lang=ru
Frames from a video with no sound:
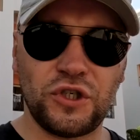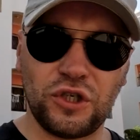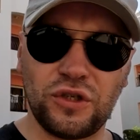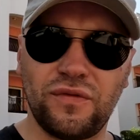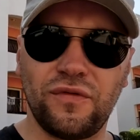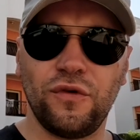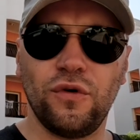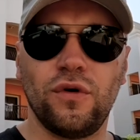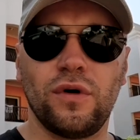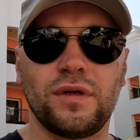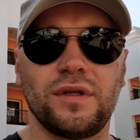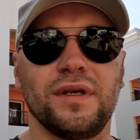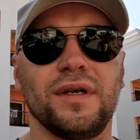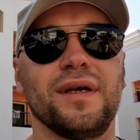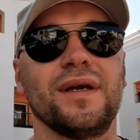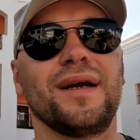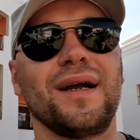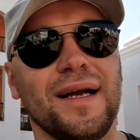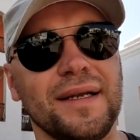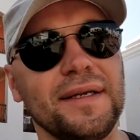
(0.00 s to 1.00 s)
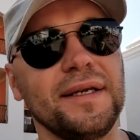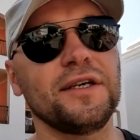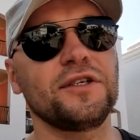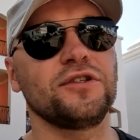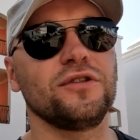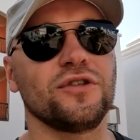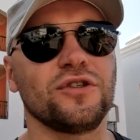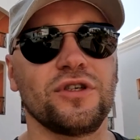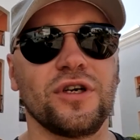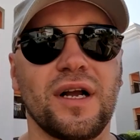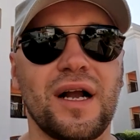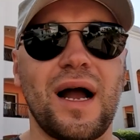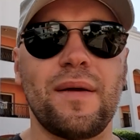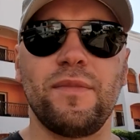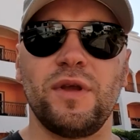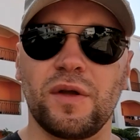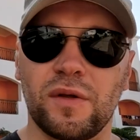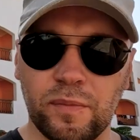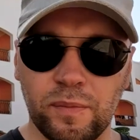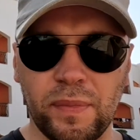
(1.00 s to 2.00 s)
Четвертый, конечно же,
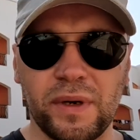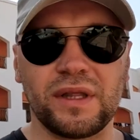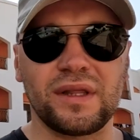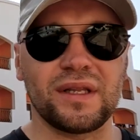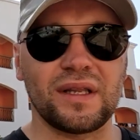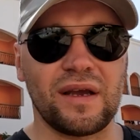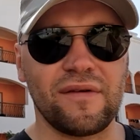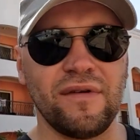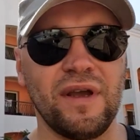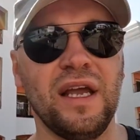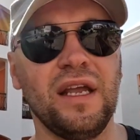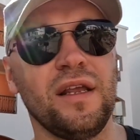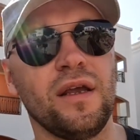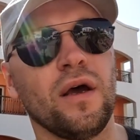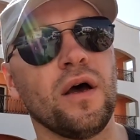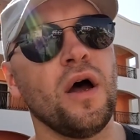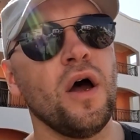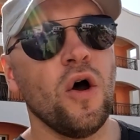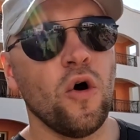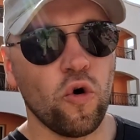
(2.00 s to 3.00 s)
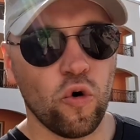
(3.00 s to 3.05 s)
камень преткновения